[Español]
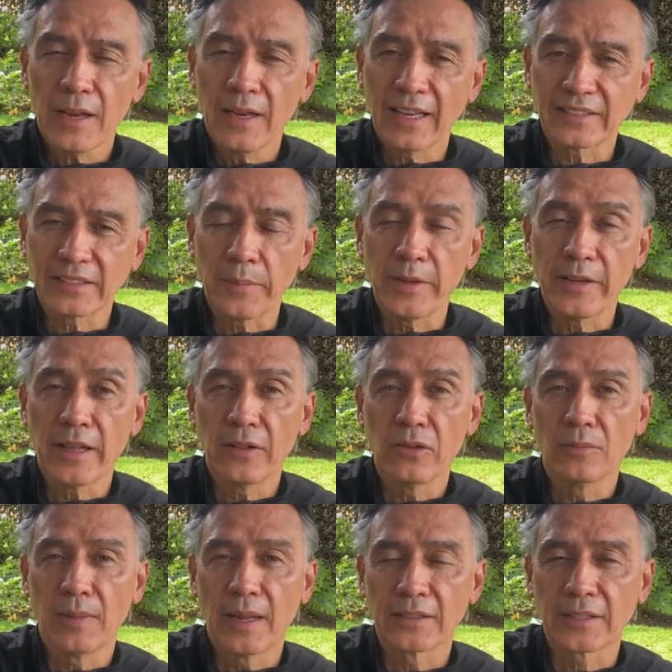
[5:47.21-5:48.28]
la semilla de
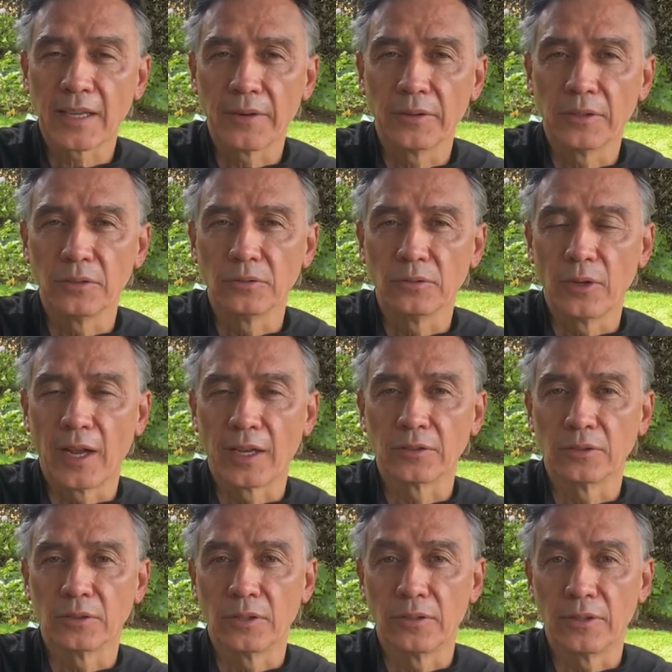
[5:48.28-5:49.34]
un manzano, de un
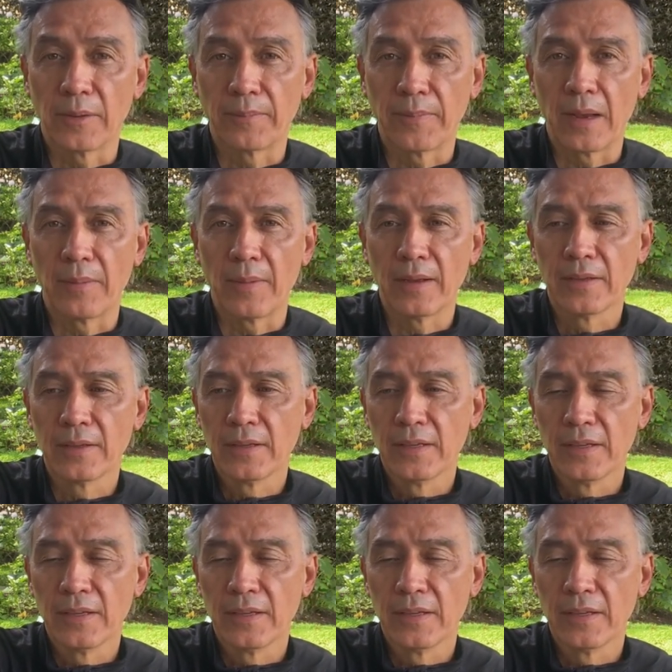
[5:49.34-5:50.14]
durazno o de una palma